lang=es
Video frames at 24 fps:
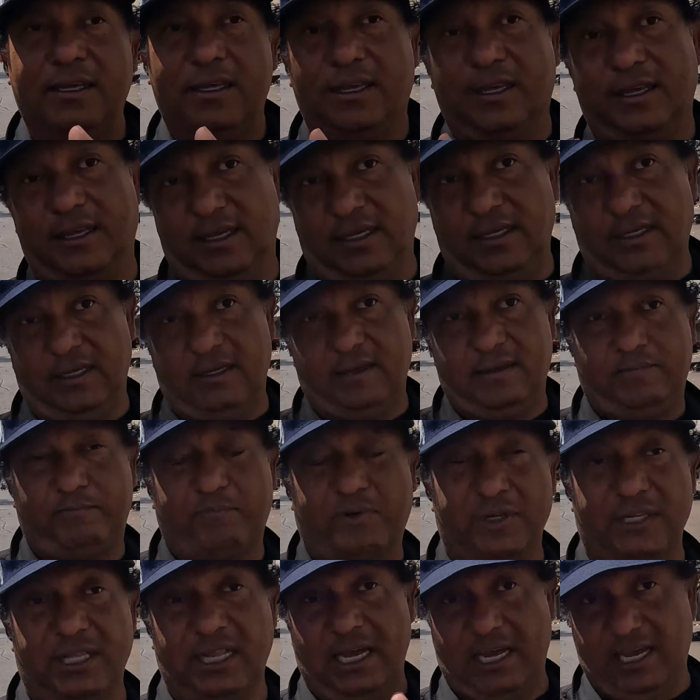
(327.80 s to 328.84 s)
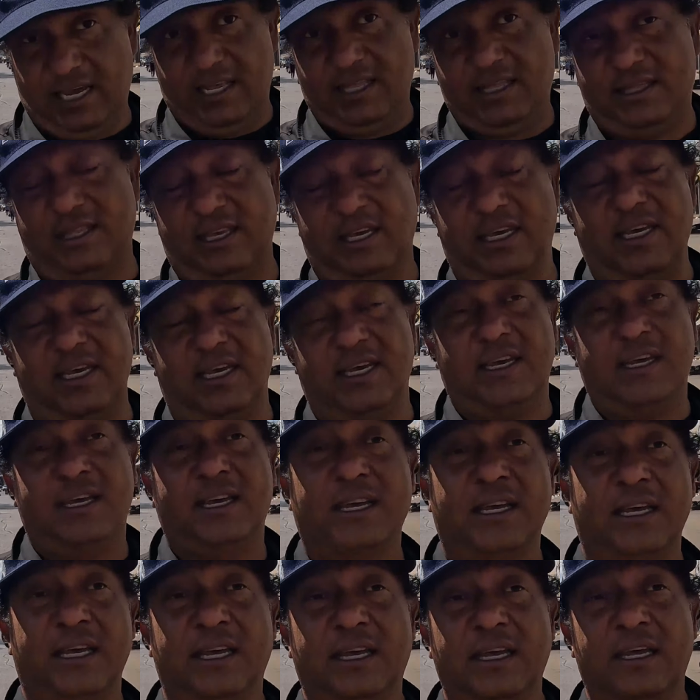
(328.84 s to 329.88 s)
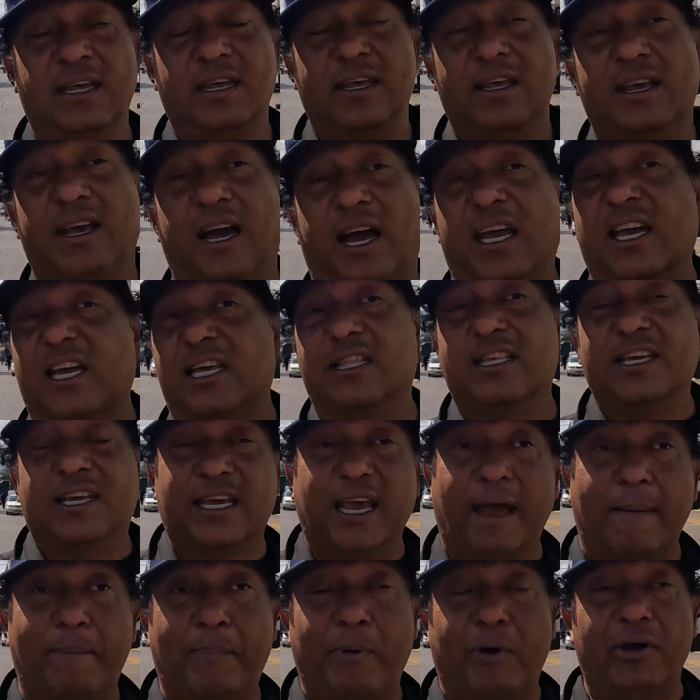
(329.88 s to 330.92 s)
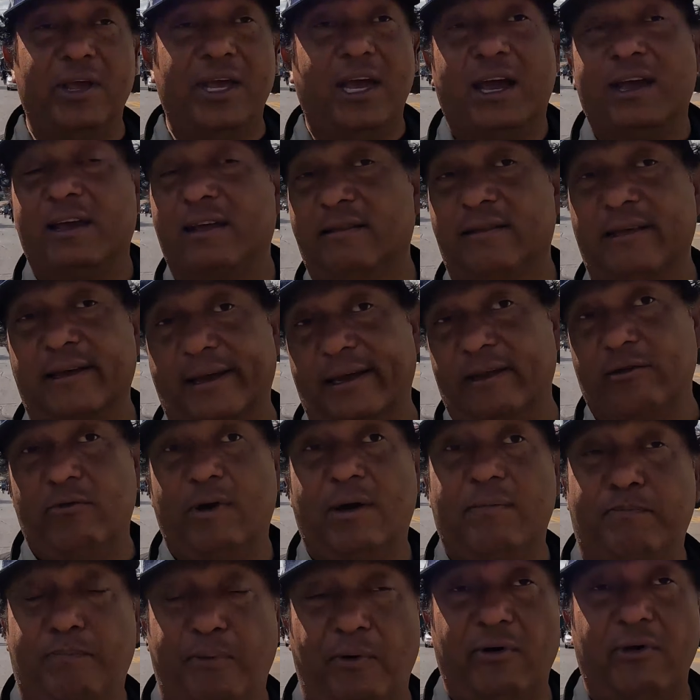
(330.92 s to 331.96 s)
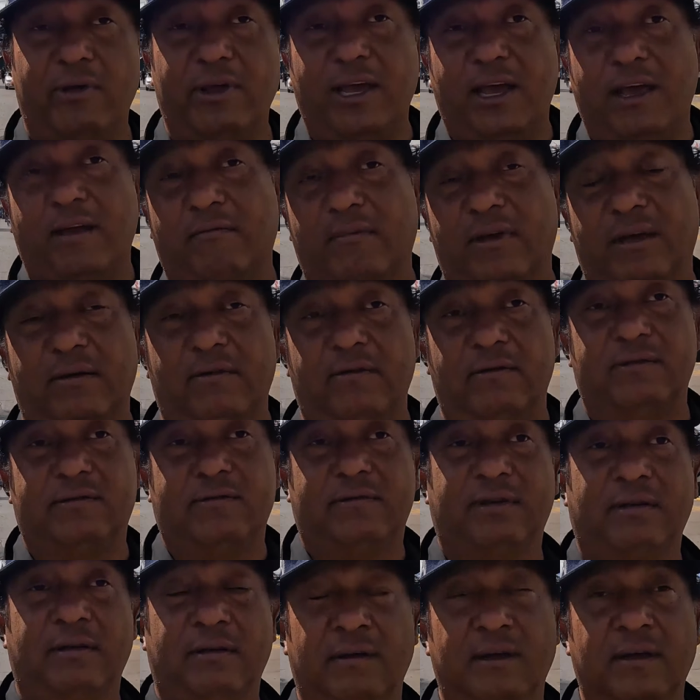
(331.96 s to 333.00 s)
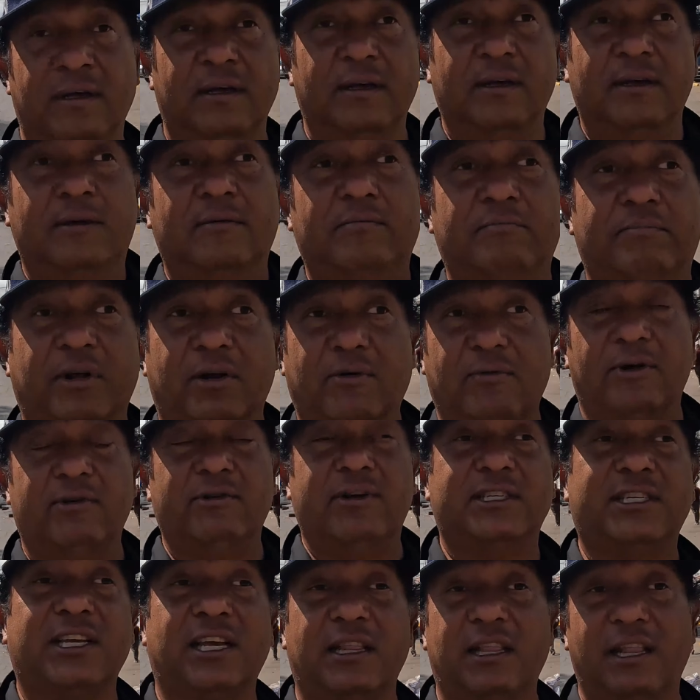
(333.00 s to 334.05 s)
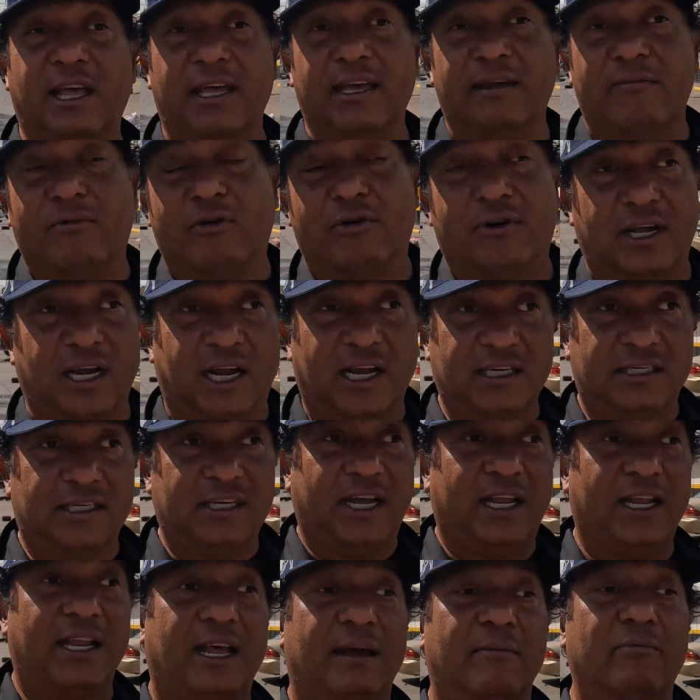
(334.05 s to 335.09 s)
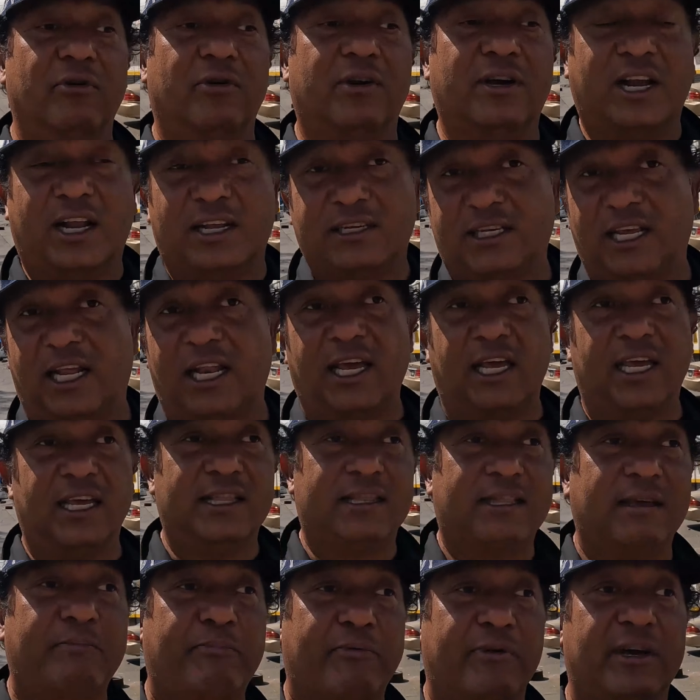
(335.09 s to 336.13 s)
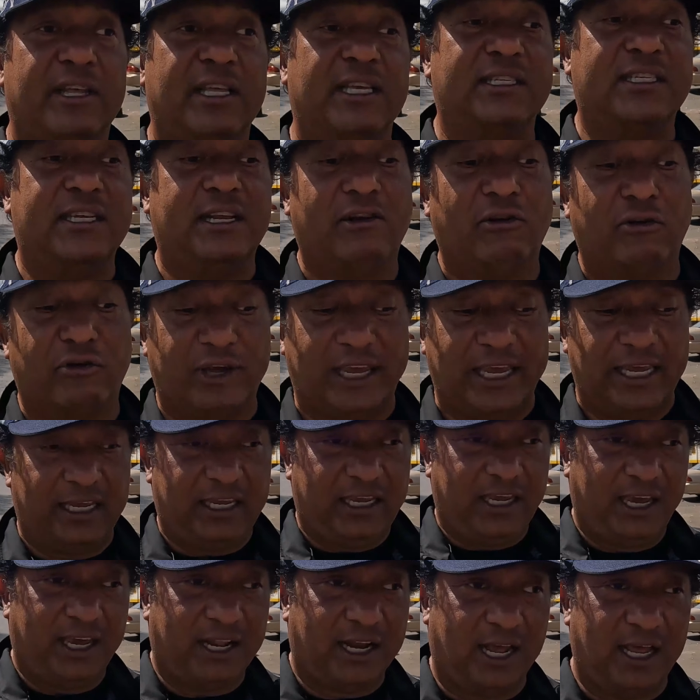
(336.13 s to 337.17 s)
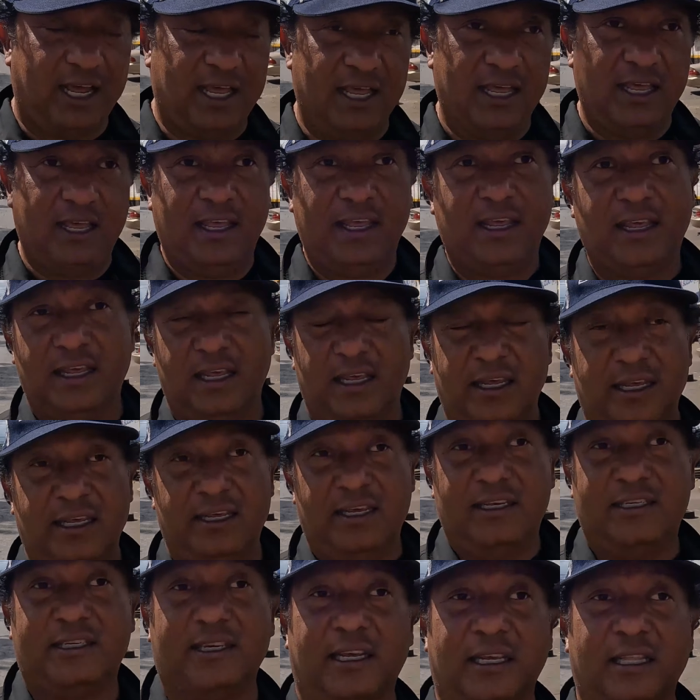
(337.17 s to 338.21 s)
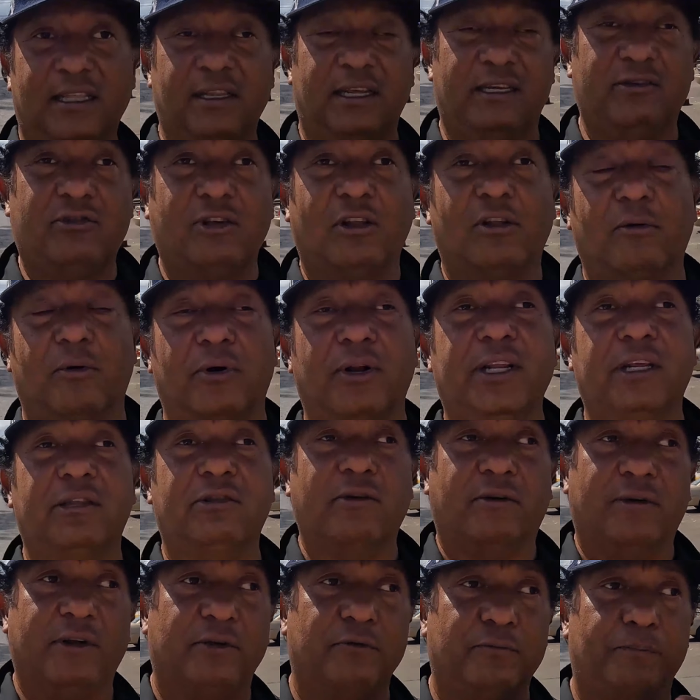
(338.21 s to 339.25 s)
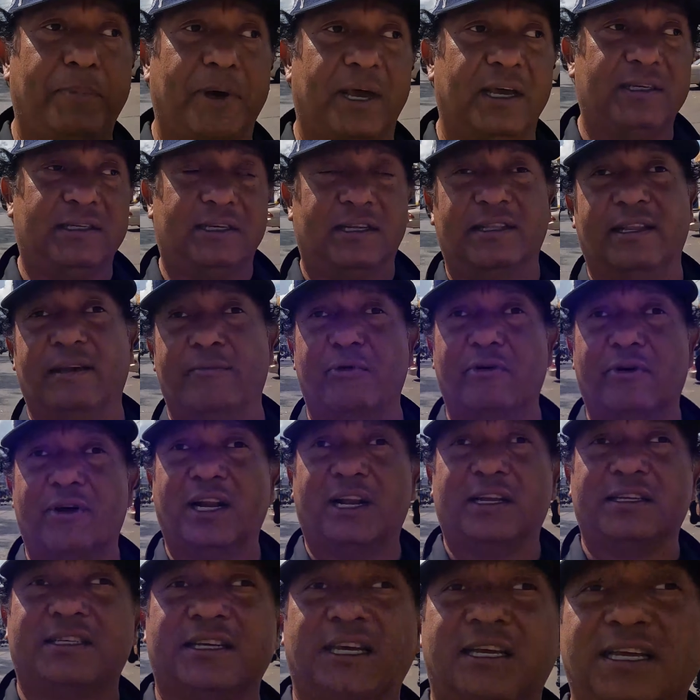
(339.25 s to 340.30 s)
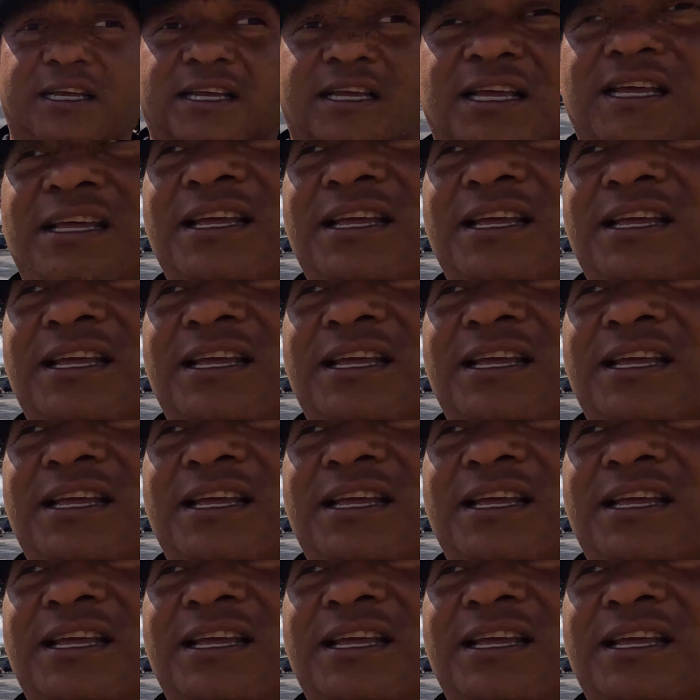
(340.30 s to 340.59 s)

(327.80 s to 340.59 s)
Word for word: Y pues la gente hay gente que apoya, gente que no apoya, amigos. Pero bueno, así es la democracia. En la democracia la gente puede decir lo que quiera. Y eso es, lo bonito de un país en democracia.